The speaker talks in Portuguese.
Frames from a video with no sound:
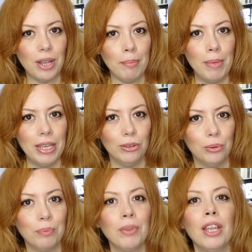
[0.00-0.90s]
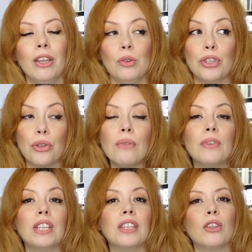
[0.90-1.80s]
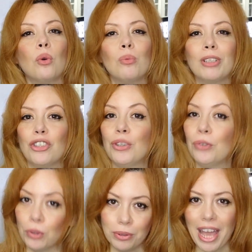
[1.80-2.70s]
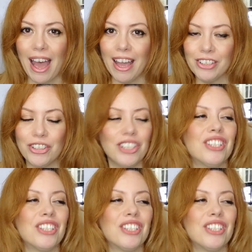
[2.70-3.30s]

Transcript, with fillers: o cabelo. Eu estou enfrentando algumas dificuldades